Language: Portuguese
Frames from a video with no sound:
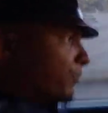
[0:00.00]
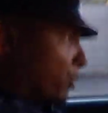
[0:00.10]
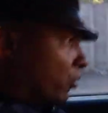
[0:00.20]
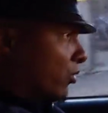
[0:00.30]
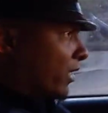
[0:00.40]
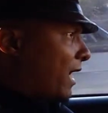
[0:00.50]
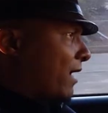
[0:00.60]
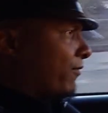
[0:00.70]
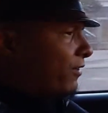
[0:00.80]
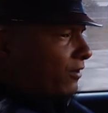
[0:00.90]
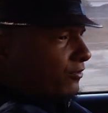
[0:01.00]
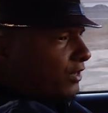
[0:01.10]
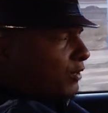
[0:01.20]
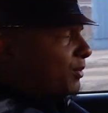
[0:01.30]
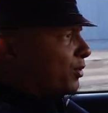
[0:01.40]
procurar ferro
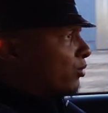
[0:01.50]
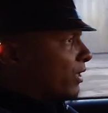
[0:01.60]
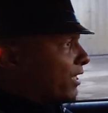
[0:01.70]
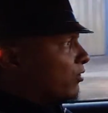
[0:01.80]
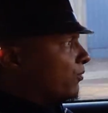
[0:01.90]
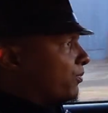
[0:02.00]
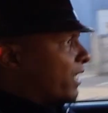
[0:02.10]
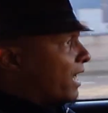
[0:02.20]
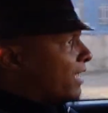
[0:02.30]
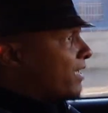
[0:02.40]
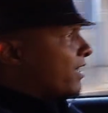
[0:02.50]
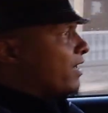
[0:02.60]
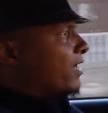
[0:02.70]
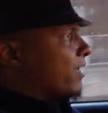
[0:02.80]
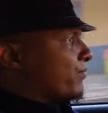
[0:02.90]
velho, para procurar e comprar.
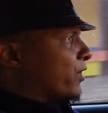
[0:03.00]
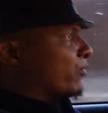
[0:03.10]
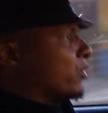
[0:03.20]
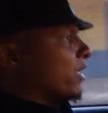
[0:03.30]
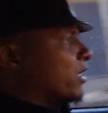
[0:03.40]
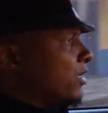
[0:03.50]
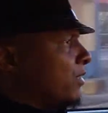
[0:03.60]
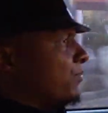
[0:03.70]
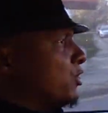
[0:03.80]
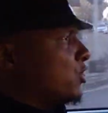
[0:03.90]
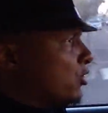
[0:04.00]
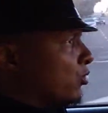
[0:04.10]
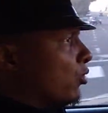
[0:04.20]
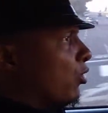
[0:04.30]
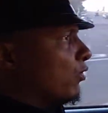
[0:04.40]
Então tem que pedir
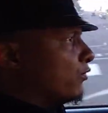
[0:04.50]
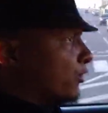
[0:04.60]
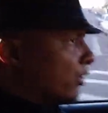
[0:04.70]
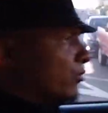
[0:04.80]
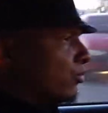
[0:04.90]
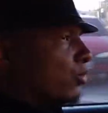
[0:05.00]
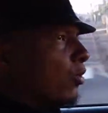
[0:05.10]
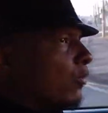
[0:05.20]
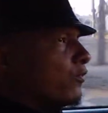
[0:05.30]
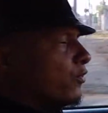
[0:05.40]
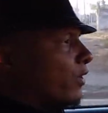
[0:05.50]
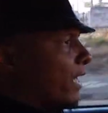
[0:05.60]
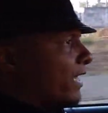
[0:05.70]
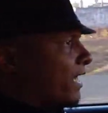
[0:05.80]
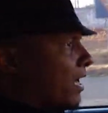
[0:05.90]
novo e um novo
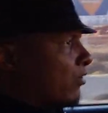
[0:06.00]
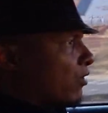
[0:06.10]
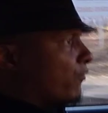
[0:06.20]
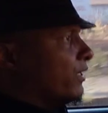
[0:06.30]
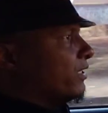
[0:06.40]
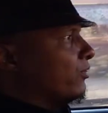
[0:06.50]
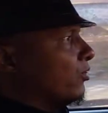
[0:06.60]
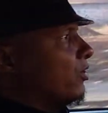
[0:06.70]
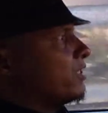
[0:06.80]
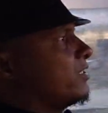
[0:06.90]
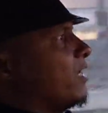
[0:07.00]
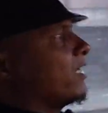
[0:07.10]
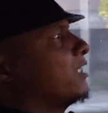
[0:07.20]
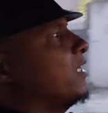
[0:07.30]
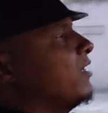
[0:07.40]
é caro, 92 e
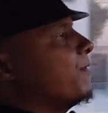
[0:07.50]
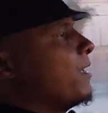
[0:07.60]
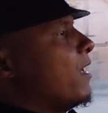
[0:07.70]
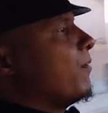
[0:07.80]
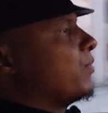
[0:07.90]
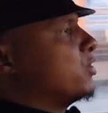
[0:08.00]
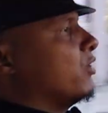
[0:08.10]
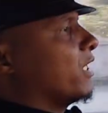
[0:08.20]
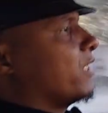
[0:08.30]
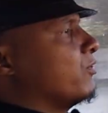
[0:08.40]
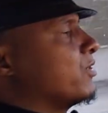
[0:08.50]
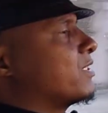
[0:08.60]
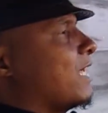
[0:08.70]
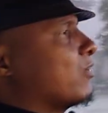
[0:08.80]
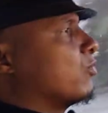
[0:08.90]
aqui pedindo aqui no
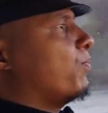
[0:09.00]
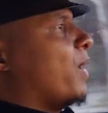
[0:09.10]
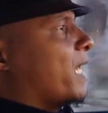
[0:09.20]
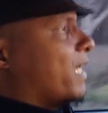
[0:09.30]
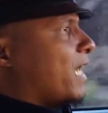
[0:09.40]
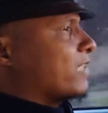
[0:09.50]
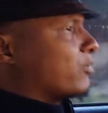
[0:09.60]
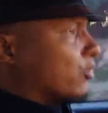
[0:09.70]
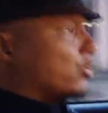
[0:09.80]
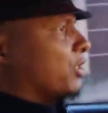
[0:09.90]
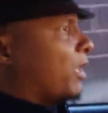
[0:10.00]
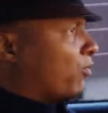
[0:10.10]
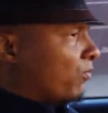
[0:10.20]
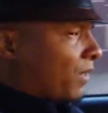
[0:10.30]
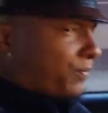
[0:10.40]
estado do Paraná só tinha
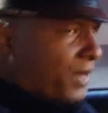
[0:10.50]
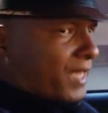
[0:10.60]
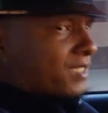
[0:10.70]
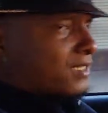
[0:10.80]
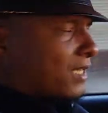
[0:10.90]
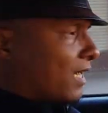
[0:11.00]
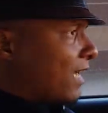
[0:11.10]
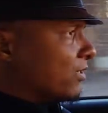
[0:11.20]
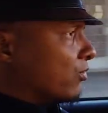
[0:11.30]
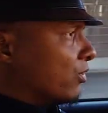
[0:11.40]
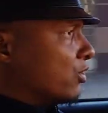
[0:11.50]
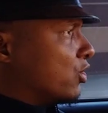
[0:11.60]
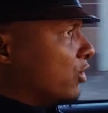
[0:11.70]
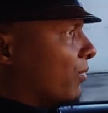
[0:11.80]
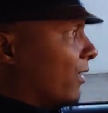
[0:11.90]
uma peça lá em
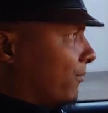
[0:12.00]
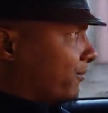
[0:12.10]
Curitiba.